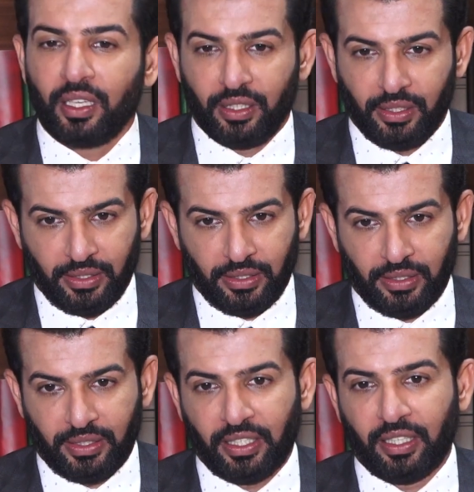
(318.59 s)

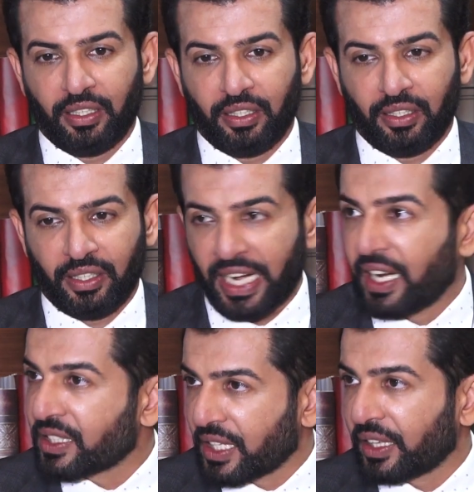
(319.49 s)
uh,
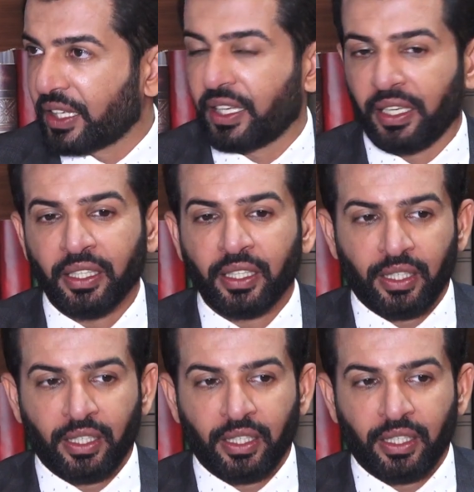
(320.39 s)
रहना चाहते हैं